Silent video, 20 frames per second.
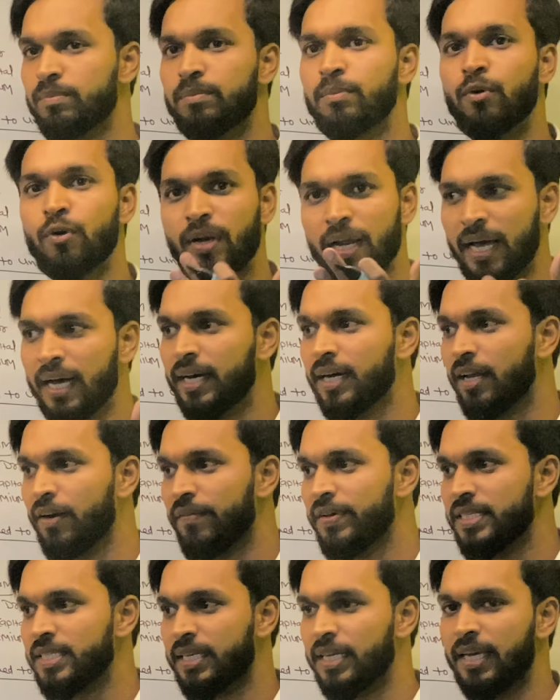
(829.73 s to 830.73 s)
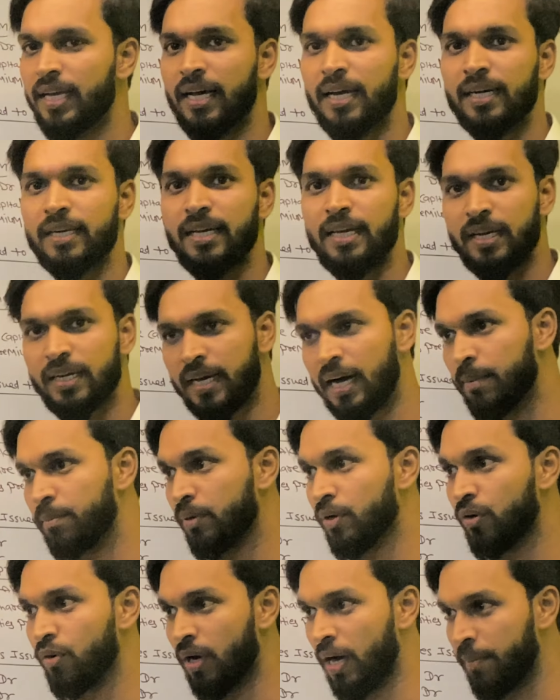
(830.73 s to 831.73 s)
बोला कन्विंस किया कि एक काम
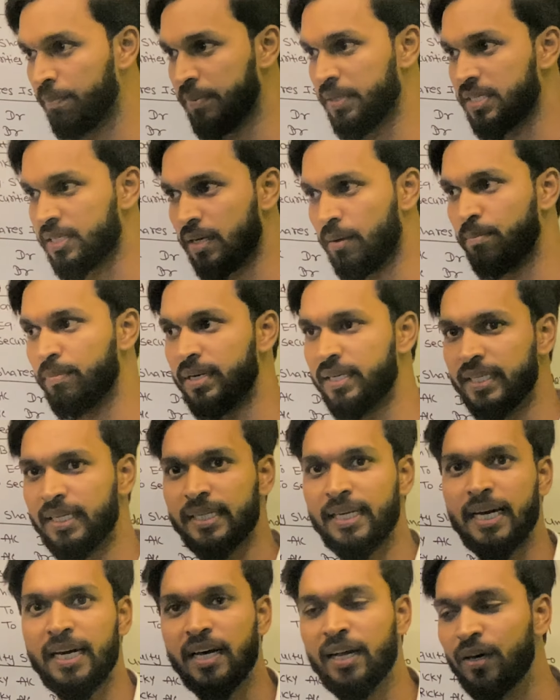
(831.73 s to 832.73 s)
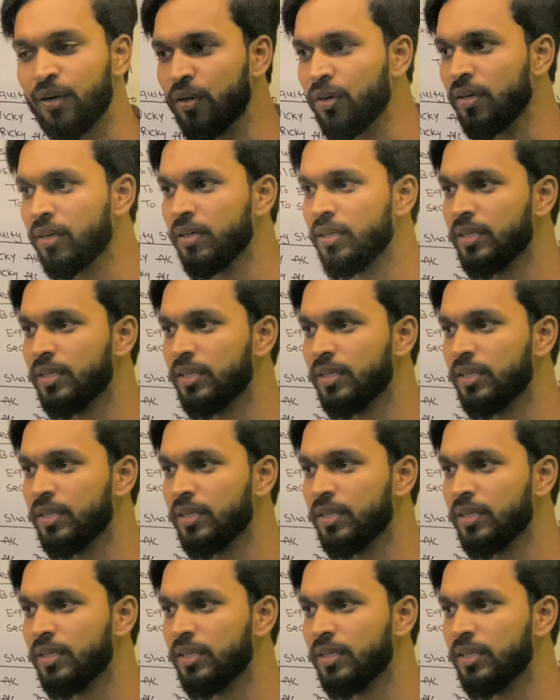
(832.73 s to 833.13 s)
करो आप इस कंपनी का क्या कर लो